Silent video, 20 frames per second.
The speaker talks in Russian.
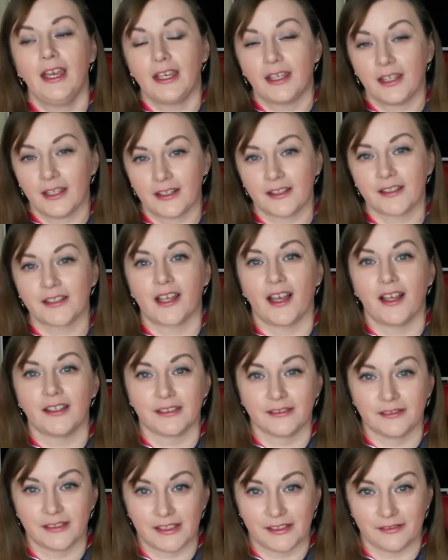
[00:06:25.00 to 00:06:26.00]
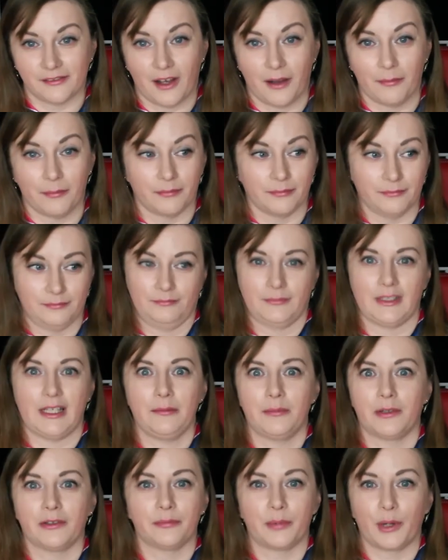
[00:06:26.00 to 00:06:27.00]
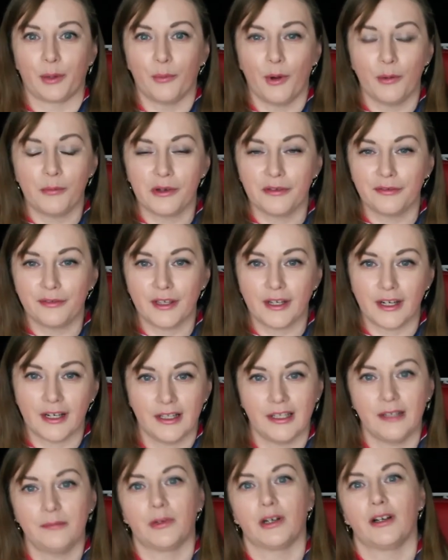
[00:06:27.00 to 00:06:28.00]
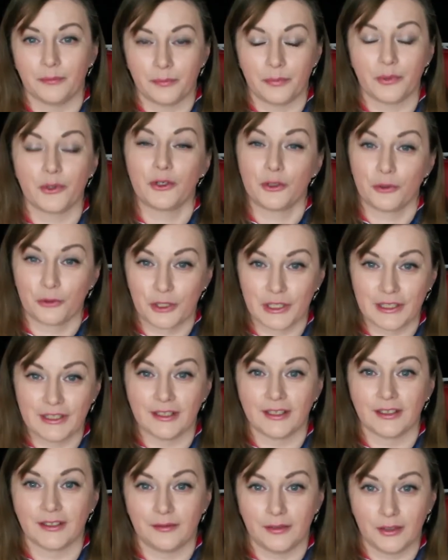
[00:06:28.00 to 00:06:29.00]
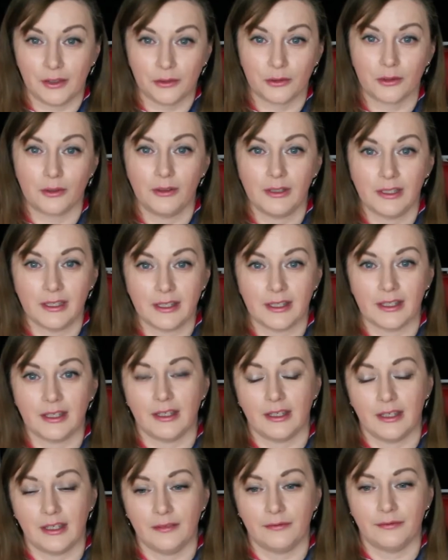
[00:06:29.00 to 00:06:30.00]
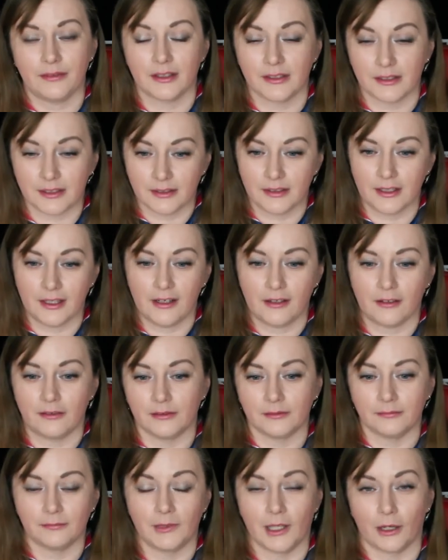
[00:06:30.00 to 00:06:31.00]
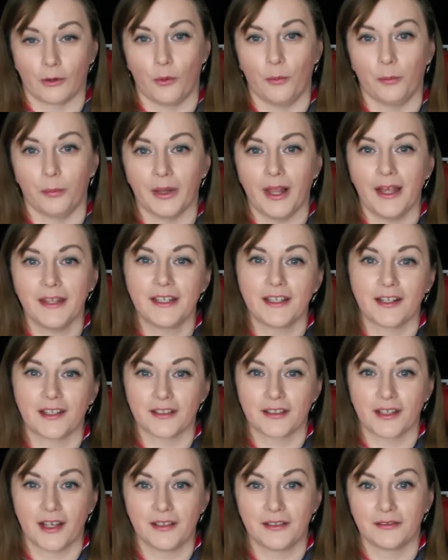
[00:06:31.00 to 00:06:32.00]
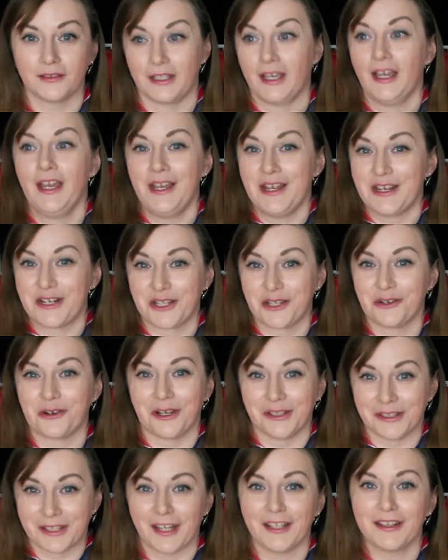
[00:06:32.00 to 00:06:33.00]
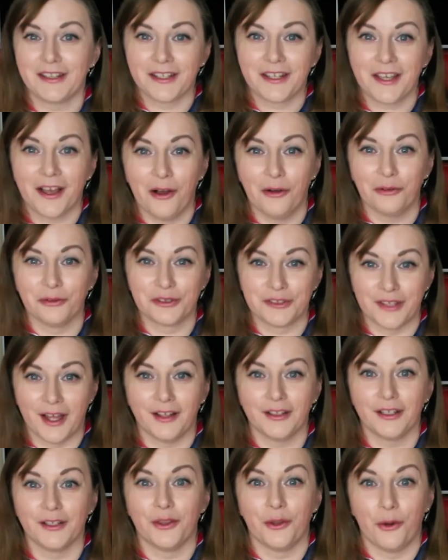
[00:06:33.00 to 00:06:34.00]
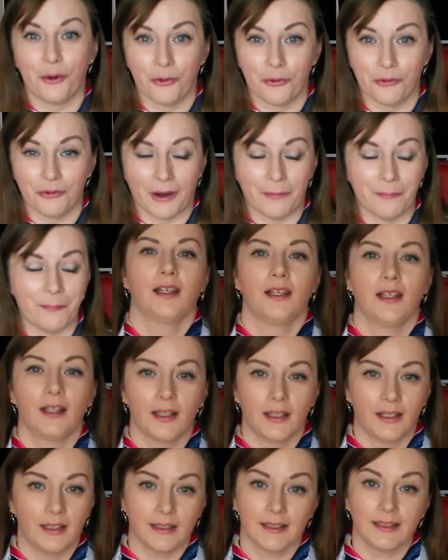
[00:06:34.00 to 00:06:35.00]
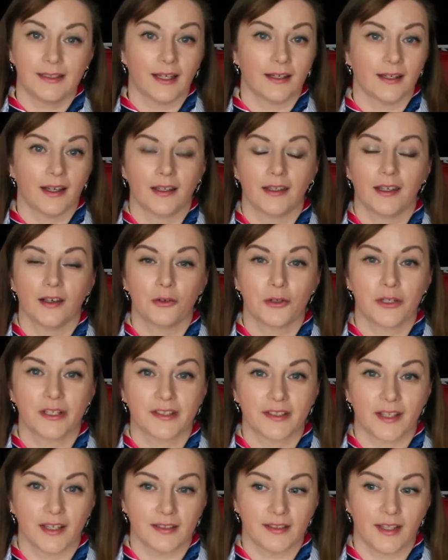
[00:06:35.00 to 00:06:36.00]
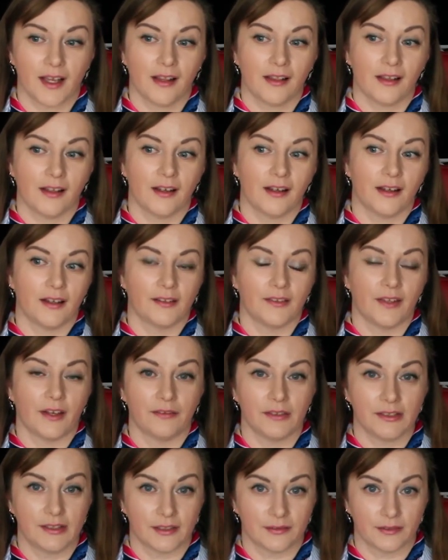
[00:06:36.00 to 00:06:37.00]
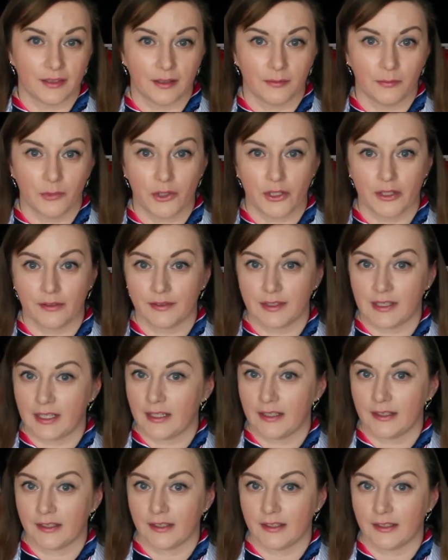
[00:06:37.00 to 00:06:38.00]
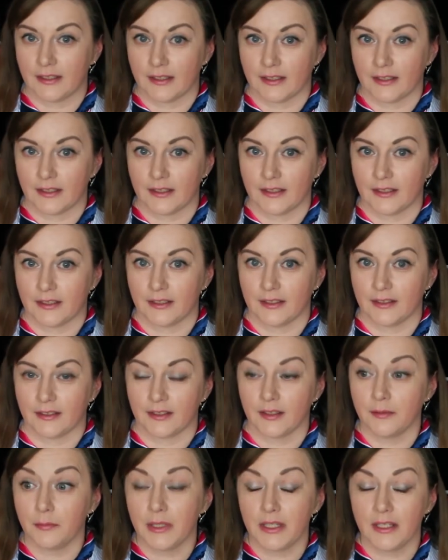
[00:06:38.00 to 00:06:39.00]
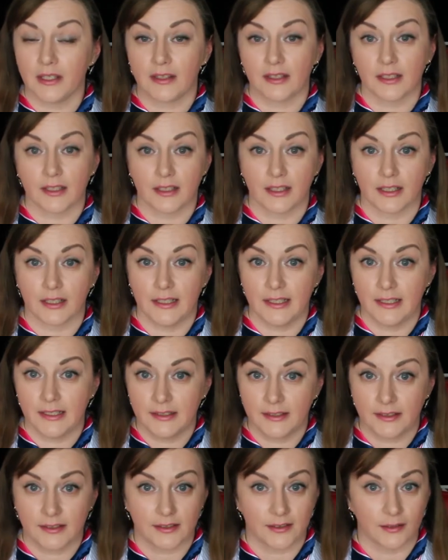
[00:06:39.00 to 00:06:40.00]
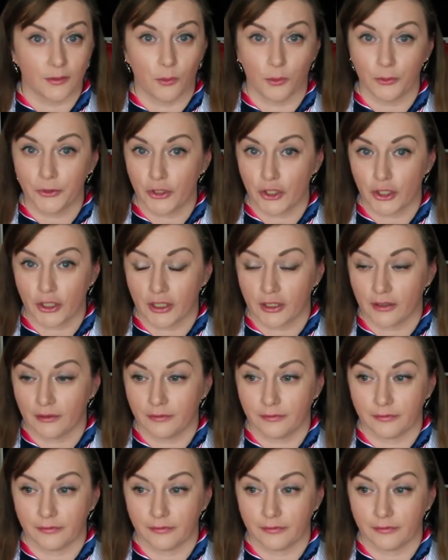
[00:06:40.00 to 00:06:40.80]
И рассказывать вам либо в прямом эфире, либо позже уже делать видеоролики и в концентрированном таком плане рассказывать, что конкретно я узнала нового. И так как я уже сказала, на выставке можно встретить э, знаменитых лиц, гонщиков,